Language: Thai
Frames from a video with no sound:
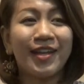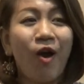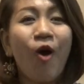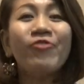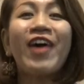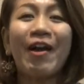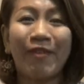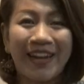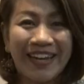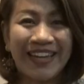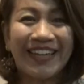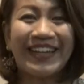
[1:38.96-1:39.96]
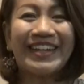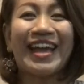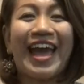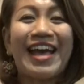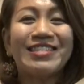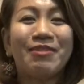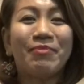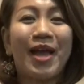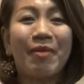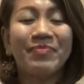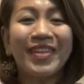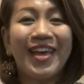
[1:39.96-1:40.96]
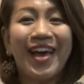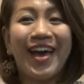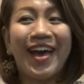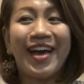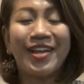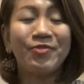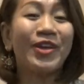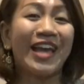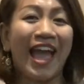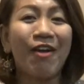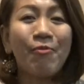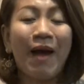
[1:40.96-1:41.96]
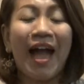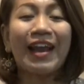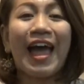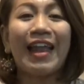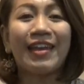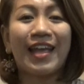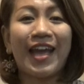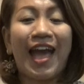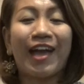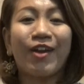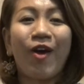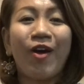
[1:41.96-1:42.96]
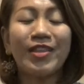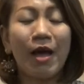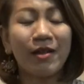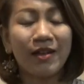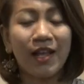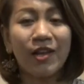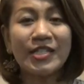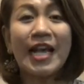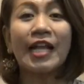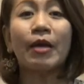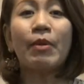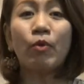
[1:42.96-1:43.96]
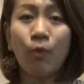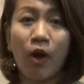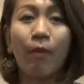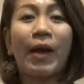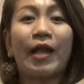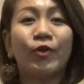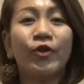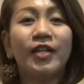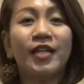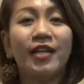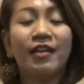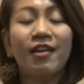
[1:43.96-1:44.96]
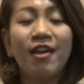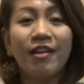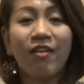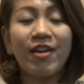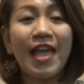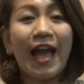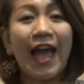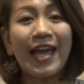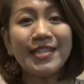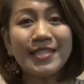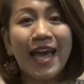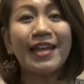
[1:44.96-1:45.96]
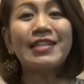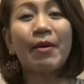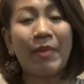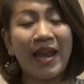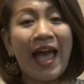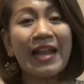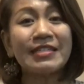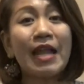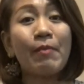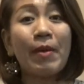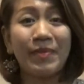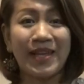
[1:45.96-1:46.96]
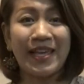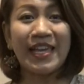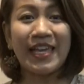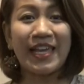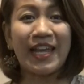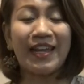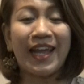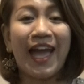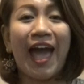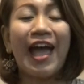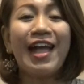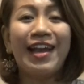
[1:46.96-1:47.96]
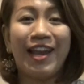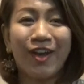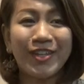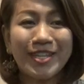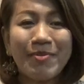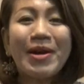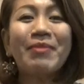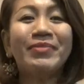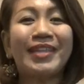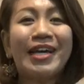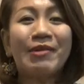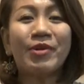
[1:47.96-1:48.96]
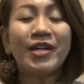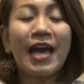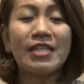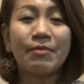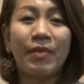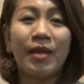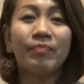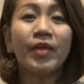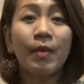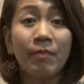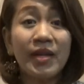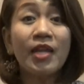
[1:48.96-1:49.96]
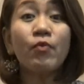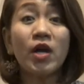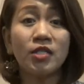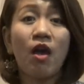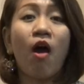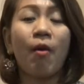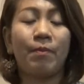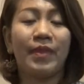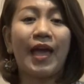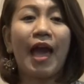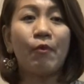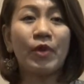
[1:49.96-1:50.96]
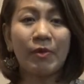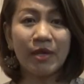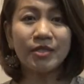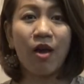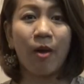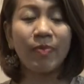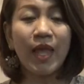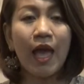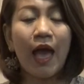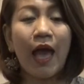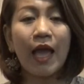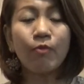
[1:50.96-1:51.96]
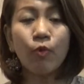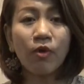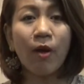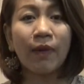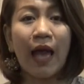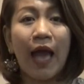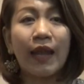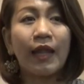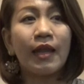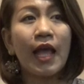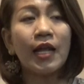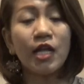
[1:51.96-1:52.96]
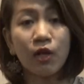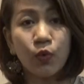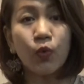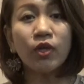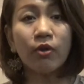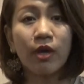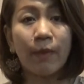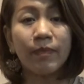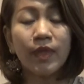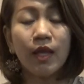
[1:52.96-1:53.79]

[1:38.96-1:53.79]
ขอฝากไว้นิดนึงนะคะสำหรับหน่วยงานของภาครัฐนะคะ ก็ดิฉันก็เป็นผู้ประกอบการคนหนึ่งก็อยากให้จัดในสัมมนาลักษณะแบบนี้อีกนะคะ แล้วก็ถ้าเพิ่มเติมก็คืออาจจะเป็นมินิเวิร์กช็อปนะคะ มินิเวิร์กช็อปให้ผู้ประกอบการได้เรียนรู้เกี่ยวกับ